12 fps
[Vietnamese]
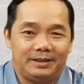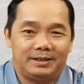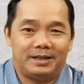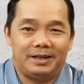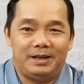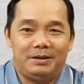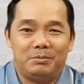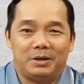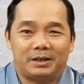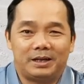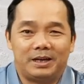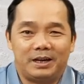khi mà
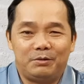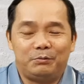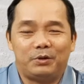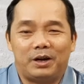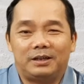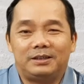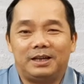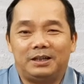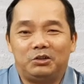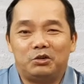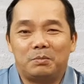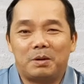cái án phạt
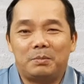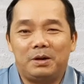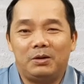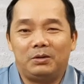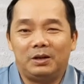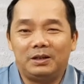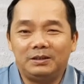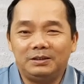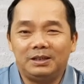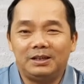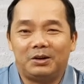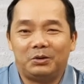dành cho Babylon lớn,
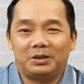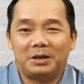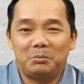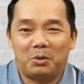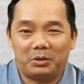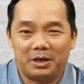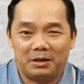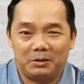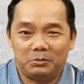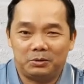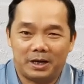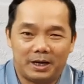tức là hội thánh bội
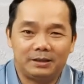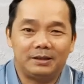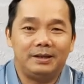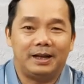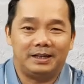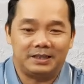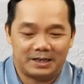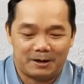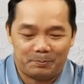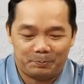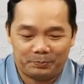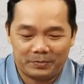đạo, đã thi hành xong.
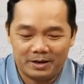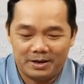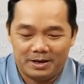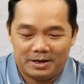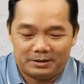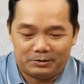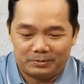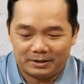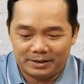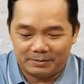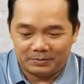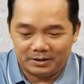Chúng ta
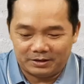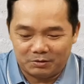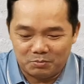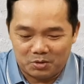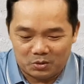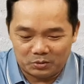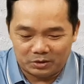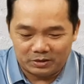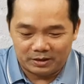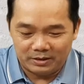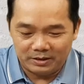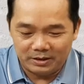xem từ câu 1
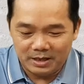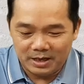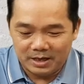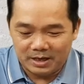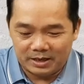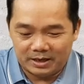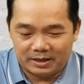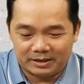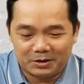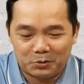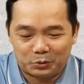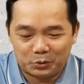cho đến
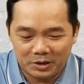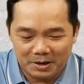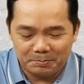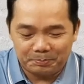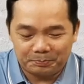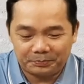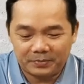câu số 5.